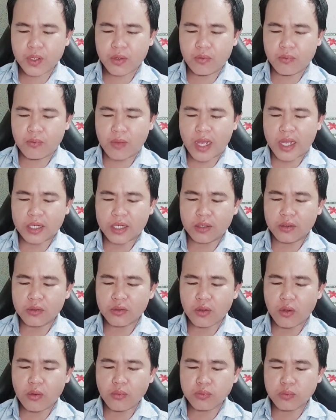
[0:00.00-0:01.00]
và nó
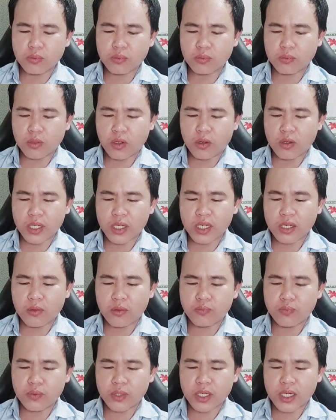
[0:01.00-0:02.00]
tốt cho cái
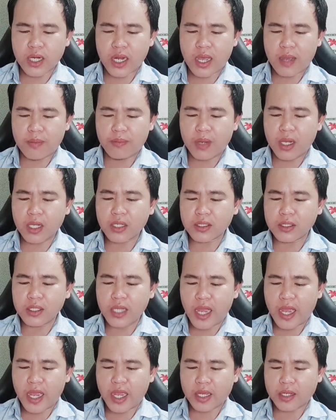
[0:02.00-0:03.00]
công việc là mở cửa
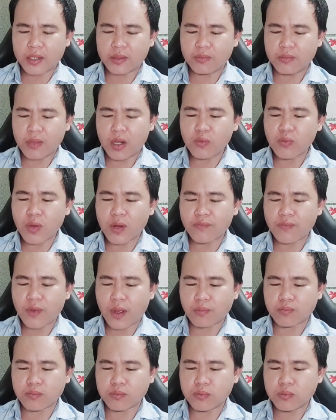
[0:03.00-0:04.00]
hàng mở văn
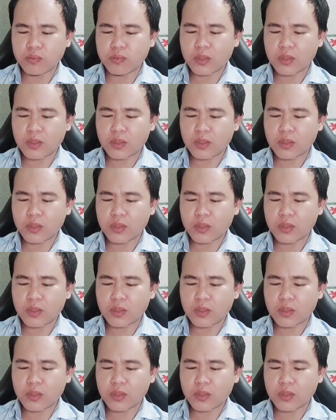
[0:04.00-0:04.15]
phòng